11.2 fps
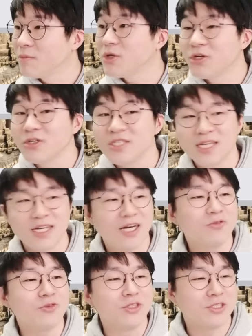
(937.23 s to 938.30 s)
뭐 이런 얘기를
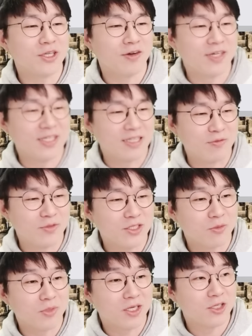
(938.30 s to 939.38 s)
하고 있는 상황이기 때문에
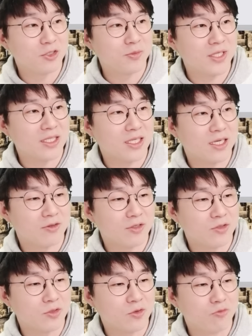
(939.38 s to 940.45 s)
정말 쉽지 않다고 할
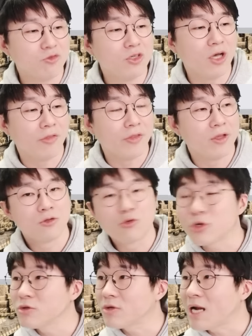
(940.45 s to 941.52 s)
수 있고 물론
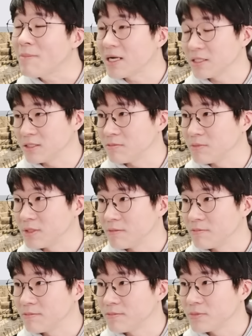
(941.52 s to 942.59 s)
노르웨이도 할 말은 있습니다.
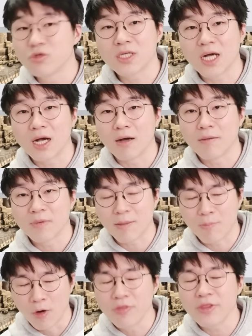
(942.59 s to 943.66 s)
우리가
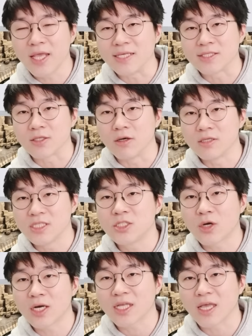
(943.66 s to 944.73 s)
그래 번 게 있어
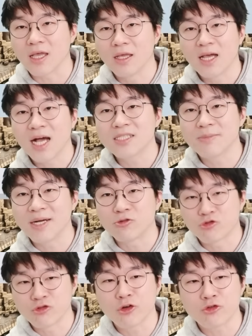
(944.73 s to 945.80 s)
인정할게. 하지만
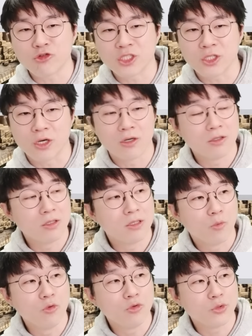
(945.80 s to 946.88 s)
준 것도 있어.
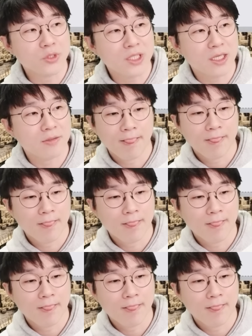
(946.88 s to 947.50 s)
뭘로 줬냐?